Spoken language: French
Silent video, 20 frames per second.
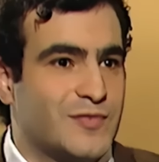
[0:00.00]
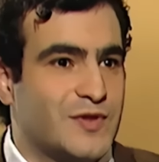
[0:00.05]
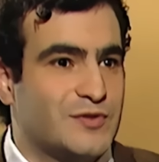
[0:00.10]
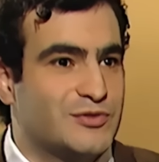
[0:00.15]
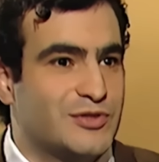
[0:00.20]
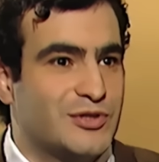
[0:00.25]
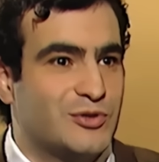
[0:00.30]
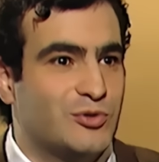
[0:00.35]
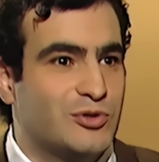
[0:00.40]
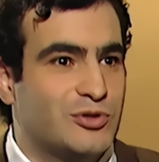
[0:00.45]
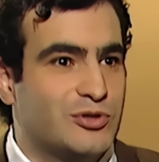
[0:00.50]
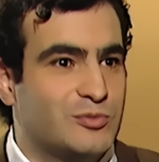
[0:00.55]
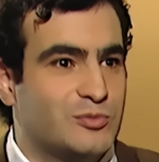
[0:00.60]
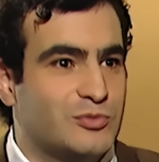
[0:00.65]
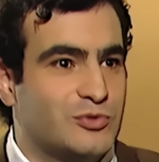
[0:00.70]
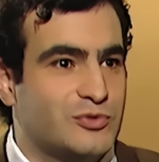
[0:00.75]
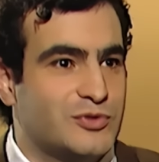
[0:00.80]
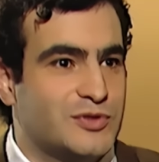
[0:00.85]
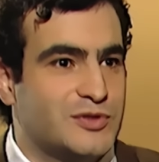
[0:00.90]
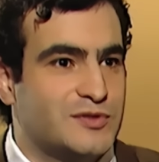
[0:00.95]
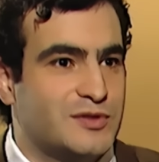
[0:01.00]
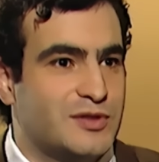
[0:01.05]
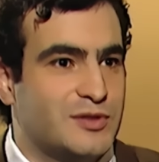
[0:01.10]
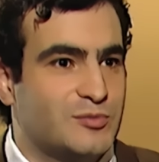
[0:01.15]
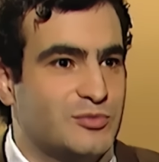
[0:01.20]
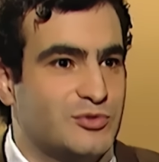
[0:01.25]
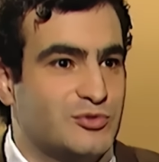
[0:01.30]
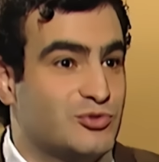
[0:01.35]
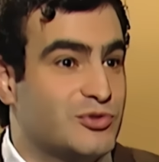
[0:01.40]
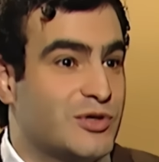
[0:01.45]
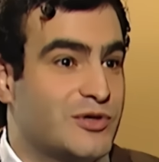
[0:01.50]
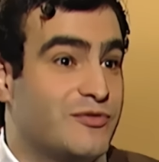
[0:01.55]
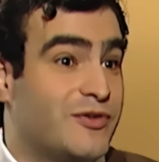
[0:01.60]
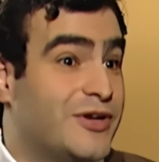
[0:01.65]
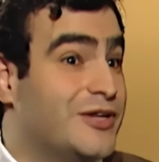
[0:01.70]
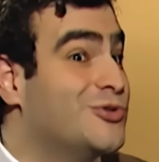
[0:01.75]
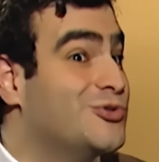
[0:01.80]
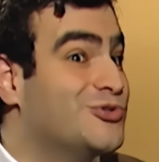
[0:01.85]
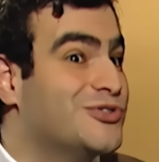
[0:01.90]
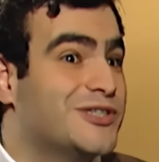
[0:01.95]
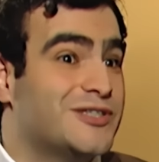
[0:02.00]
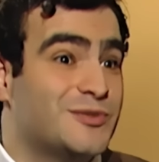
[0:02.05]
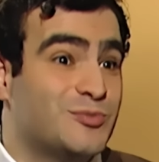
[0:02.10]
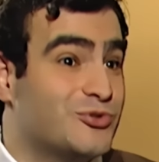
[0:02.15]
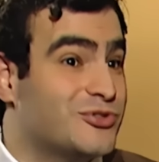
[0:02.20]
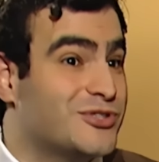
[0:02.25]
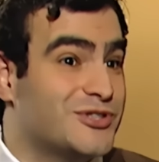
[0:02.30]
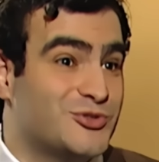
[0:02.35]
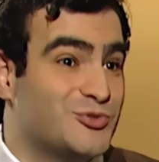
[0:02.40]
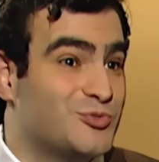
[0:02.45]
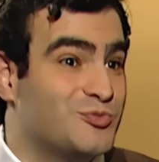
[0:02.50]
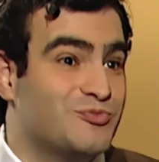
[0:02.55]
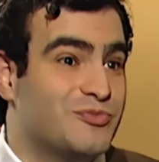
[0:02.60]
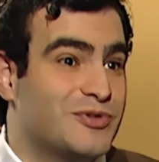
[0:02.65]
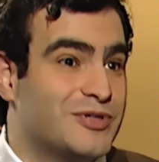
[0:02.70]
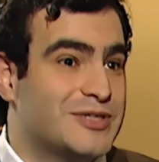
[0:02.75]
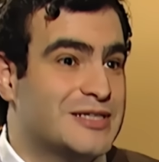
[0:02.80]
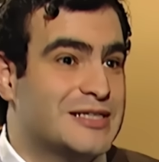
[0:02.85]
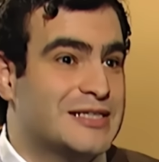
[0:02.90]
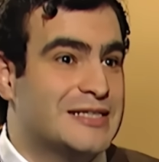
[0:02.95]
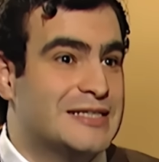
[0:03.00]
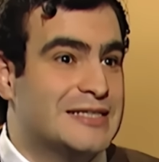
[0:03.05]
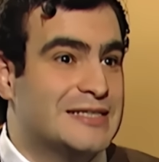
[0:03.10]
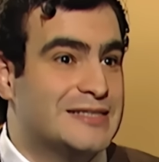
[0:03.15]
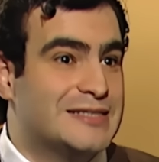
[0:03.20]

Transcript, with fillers: Vous avez quoi comme système Je suis un fan euh, de ça, c'est pour ça que je...